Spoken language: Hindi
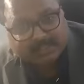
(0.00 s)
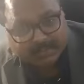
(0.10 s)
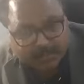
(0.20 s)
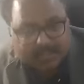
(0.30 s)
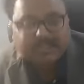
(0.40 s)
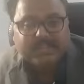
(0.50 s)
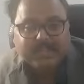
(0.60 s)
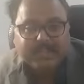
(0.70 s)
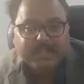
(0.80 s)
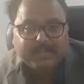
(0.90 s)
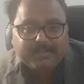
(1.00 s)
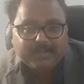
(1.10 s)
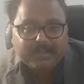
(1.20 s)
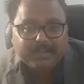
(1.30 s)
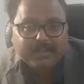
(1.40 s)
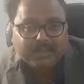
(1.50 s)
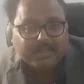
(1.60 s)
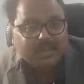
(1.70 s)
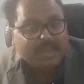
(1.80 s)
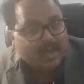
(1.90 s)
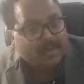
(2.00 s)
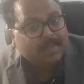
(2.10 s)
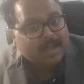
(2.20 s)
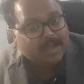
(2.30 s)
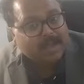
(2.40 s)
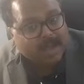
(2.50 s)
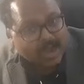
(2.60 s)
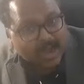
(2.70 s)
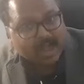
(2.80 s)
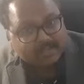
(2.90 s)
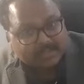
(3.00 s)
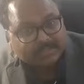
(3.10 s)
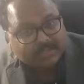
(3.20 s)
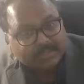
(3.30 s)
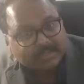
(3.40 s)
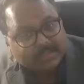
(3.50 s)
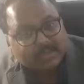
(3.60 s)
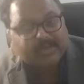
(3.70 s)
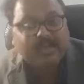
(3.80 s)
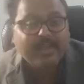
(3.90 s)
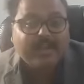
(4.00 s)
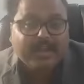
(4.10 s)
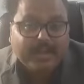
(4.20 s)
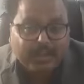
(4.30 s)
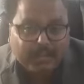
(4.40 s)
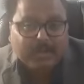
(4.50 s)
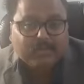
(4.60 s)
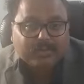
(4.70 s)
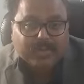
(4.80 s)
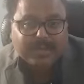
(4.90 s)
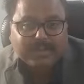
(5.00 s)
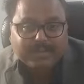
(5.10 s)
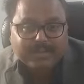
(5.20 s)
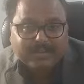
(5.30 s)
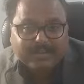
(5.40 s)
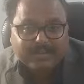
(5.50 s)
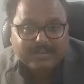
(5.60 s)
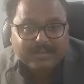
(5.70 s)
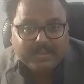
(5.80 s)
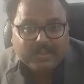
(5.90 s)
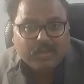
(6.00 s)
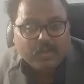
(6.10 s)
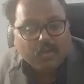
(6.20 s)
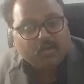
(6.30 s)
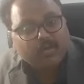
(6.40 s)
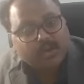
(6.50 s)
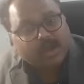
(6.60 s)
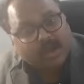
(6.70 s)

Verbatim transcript: समझते हैं कि हमारी आज से कल का निर्माण होता है और